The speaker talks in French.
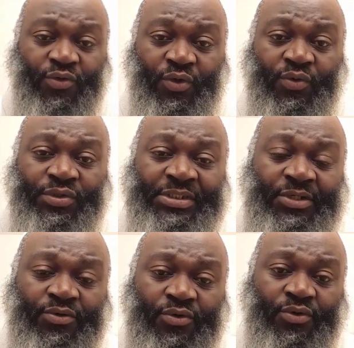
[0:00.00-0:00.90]
On
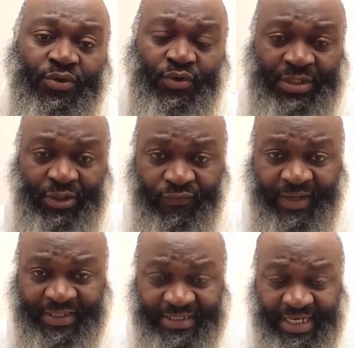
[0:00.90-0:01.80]
continue notre
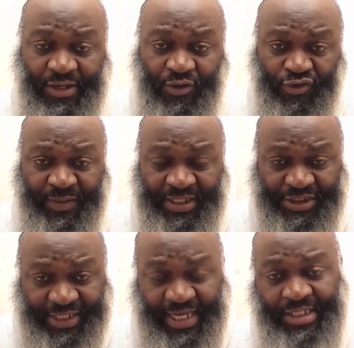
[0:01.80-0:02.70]
découverte des alachot du
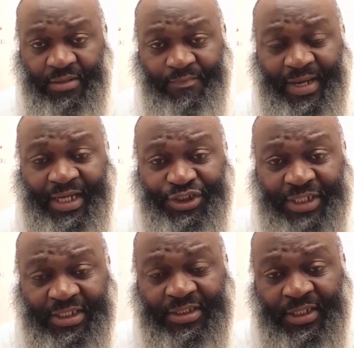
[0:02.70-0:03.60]
Benishraï,
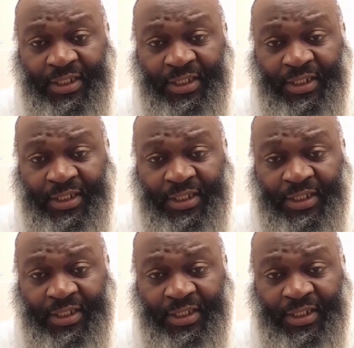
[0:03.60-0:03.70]
Parashat,